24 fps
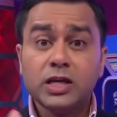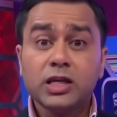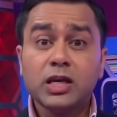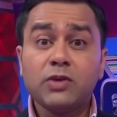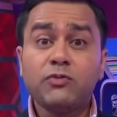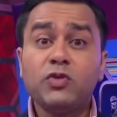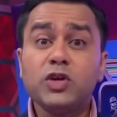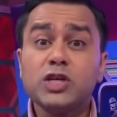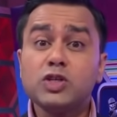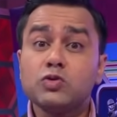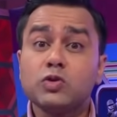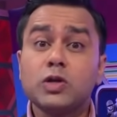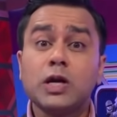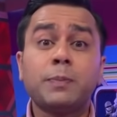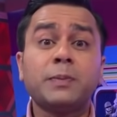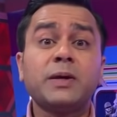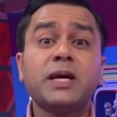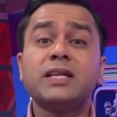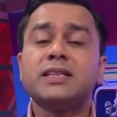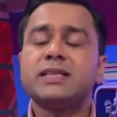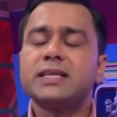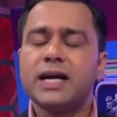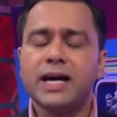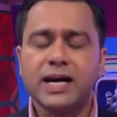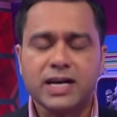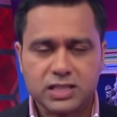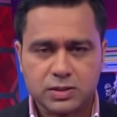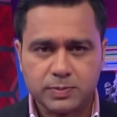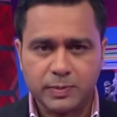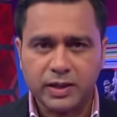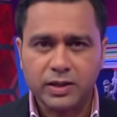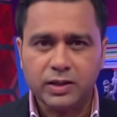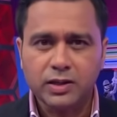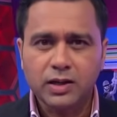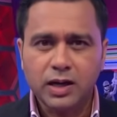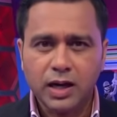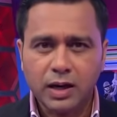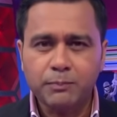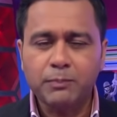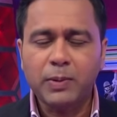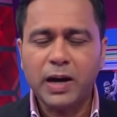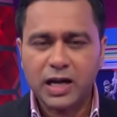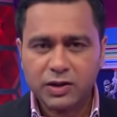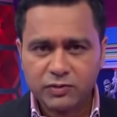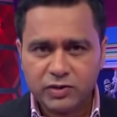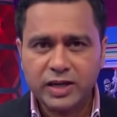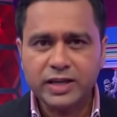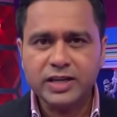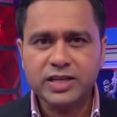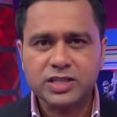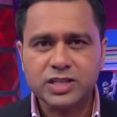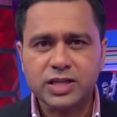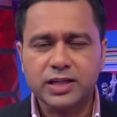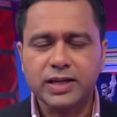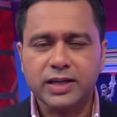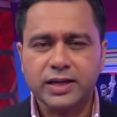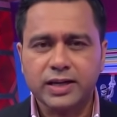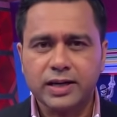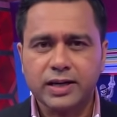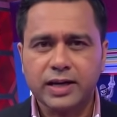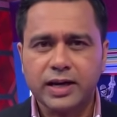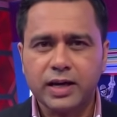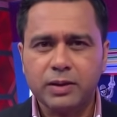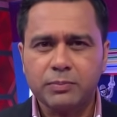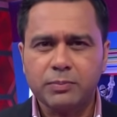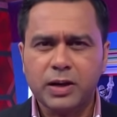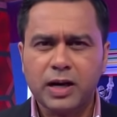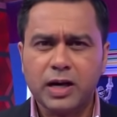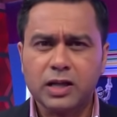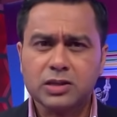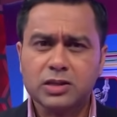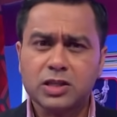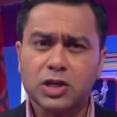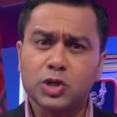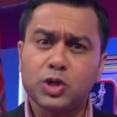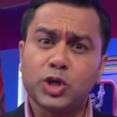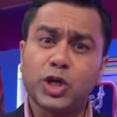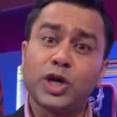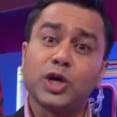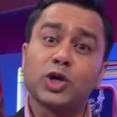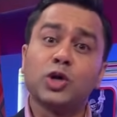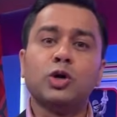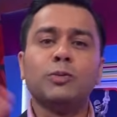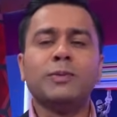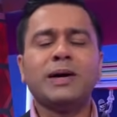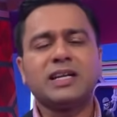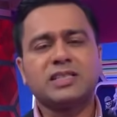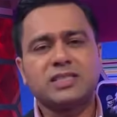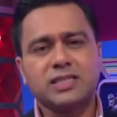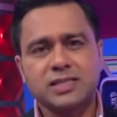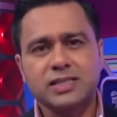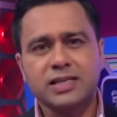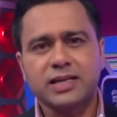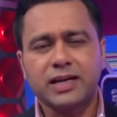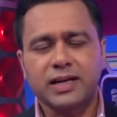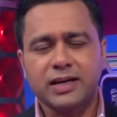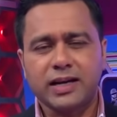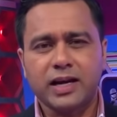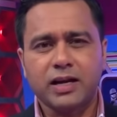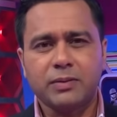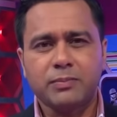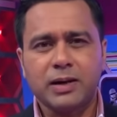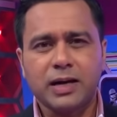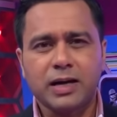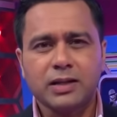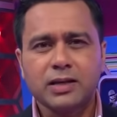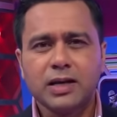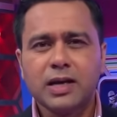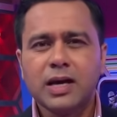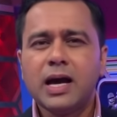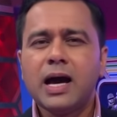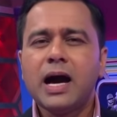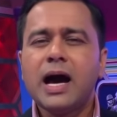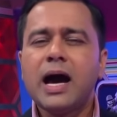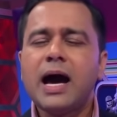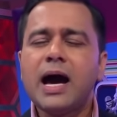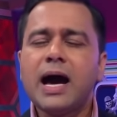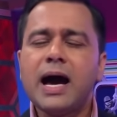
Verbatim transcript: कि विश्व कप के इतिहास में हम बारहवें एडिशन की कर रहे हैं बात ढेरों मैचेस की कर रहे हैं बात